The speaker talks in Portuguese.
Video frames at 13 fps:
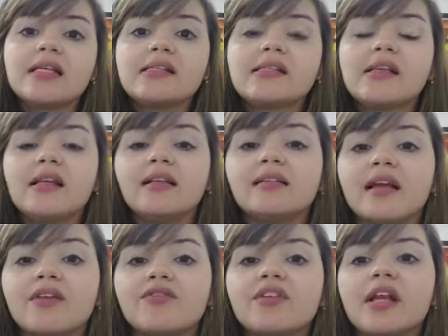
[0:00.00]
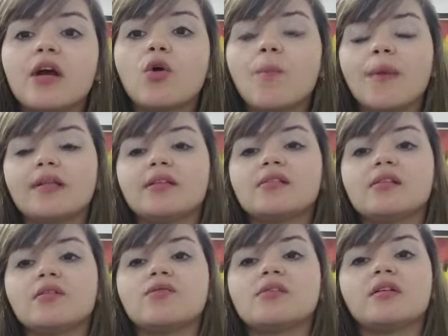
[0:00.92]
sem intervir na
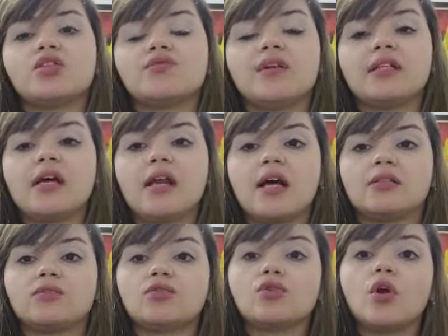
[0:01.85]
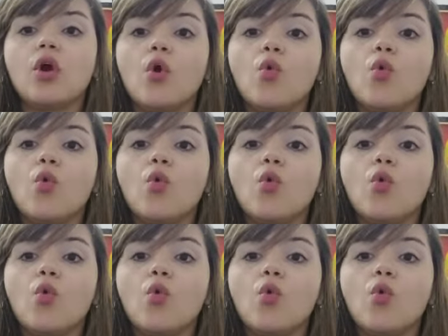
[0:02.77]
competência dos entes federados.